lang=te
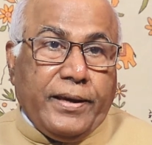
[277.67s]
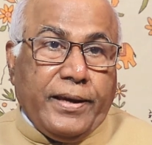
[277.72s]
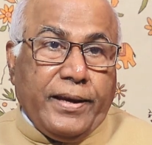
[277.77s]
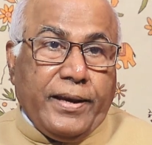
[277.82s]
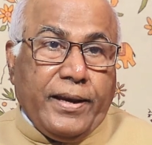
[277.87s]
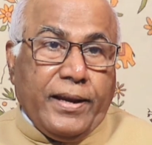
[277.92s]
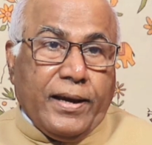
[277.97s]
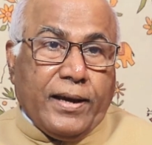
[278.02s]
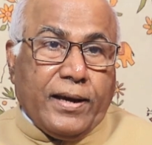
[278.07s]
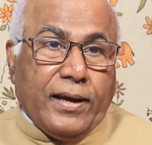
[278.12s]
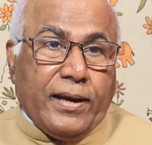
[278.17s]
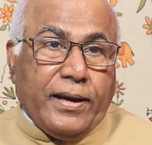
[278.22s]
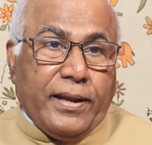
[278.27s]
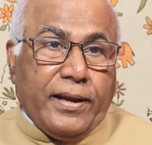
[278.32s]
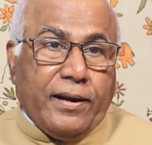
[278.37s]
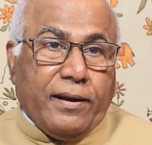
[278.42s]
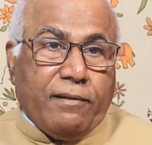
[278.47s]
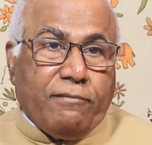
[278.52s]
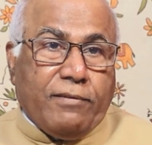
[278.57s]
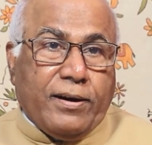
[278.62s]
ఎన్నికల
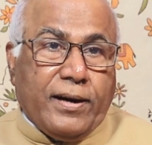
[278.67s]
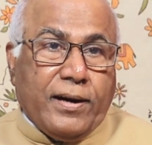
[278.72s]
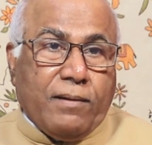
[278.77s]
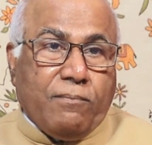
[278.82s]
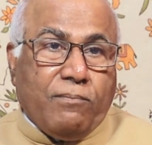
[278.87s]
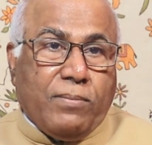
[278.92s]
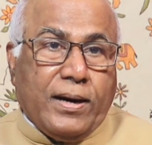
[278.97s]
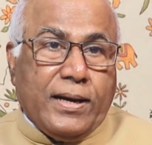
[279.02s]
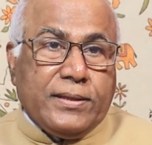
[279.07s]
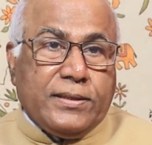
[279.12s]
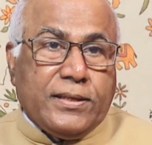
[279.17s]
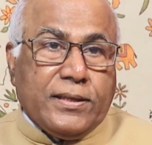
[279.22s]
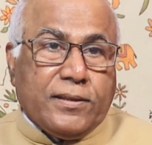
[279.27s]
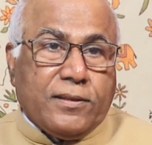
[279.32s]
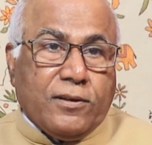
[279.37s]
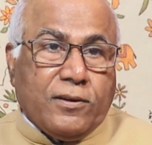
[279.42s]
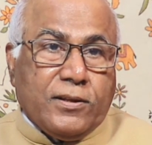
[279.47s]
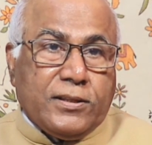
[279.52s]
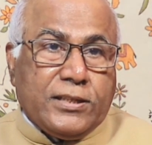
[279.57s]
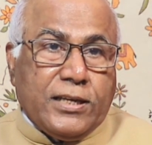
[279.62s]
నిర్వహణ
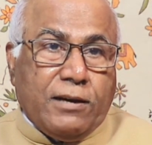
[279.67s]
బాధ్యతను